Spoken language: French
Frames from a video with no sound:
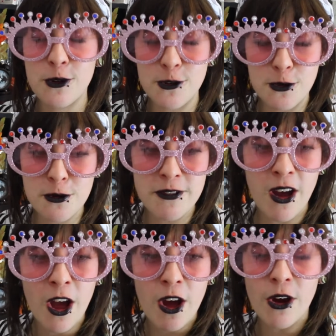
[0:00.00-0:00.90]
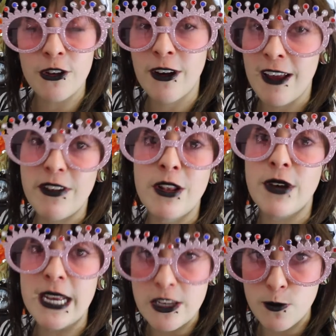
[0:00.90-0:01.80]
retrouve euh, dans la ville de
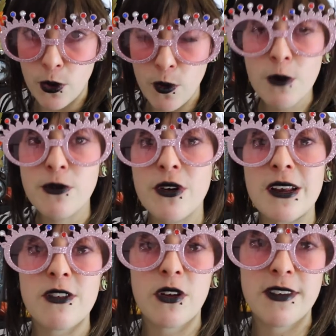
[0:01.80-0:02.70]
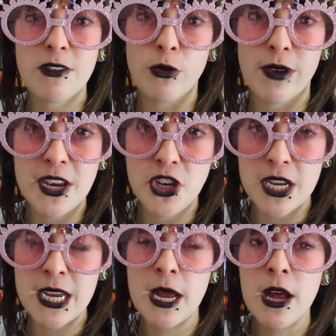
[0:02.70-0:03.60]
Hillsborough, puisque les sorciers sont
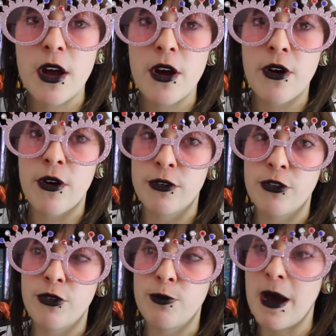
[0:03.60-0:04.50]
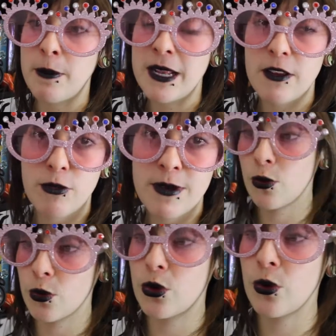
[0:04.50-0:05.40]
cachés euh, parmi les humains.
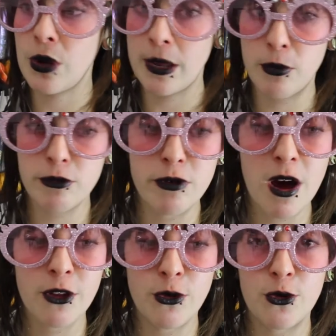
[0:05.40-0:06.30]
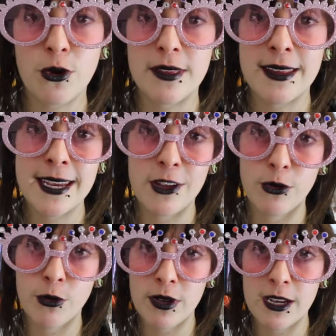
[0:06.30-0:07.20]
Donc euh, les pouvoirs de Courtenay et
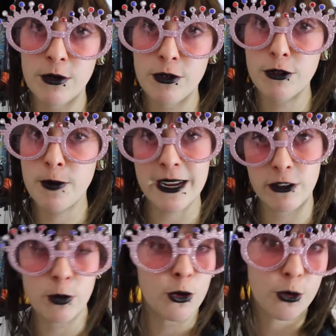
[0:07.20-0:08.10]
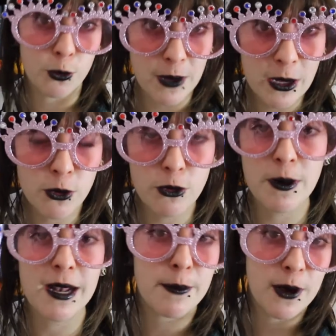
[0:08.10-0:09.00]
de Oncle Alossus par exemple ne sont pas connus
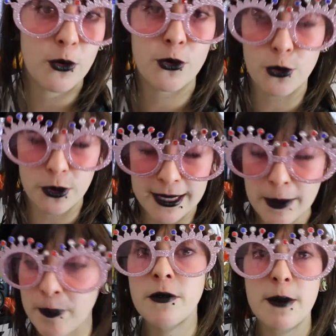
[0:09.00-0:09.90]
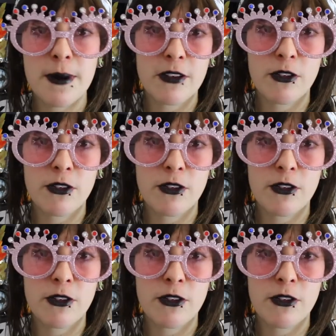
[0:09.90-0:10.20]
par les parents de Courtenay. On a par